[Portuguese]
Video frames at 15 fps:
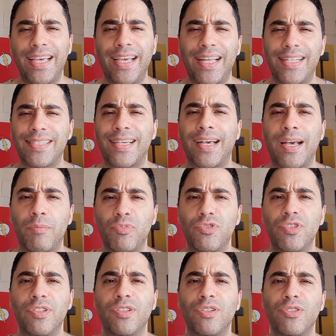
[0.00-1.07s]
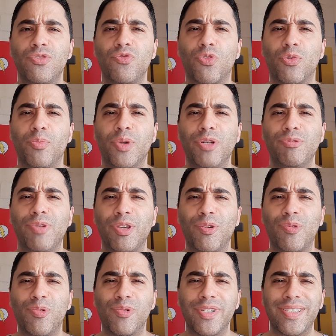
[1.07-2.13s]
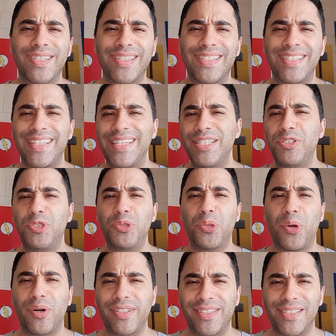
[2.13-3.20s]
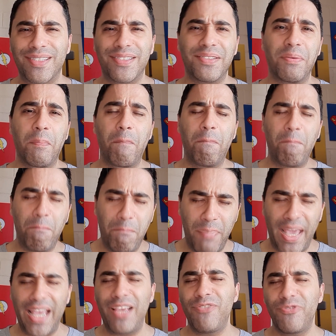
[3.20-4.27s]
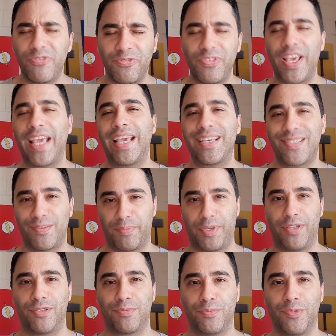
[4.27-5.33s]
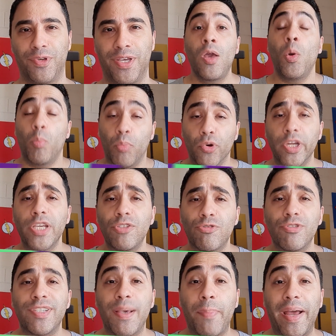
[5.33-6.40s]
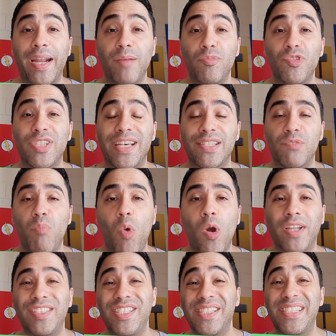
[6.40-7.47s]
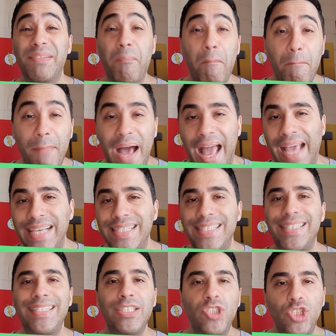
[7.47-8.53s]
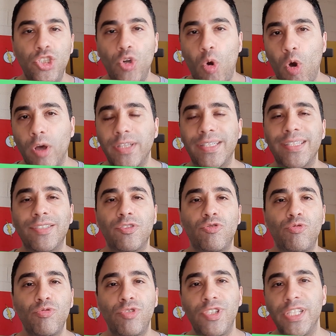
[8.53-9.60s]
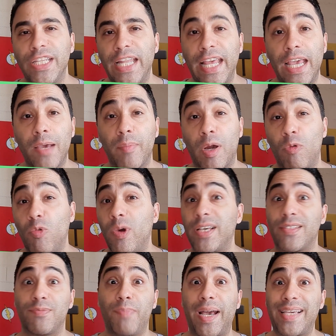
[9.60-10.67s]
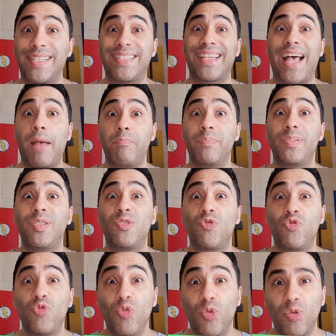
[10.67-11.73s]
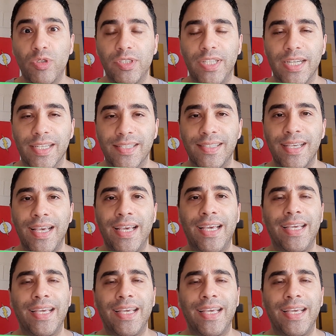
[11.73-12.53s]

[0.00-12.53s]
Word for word: Elas acabam se transformando em coisas idiotas, bem feias mesmo. Por isso, separamos as mortes mais idiotas do cinema ou as mais absurdas.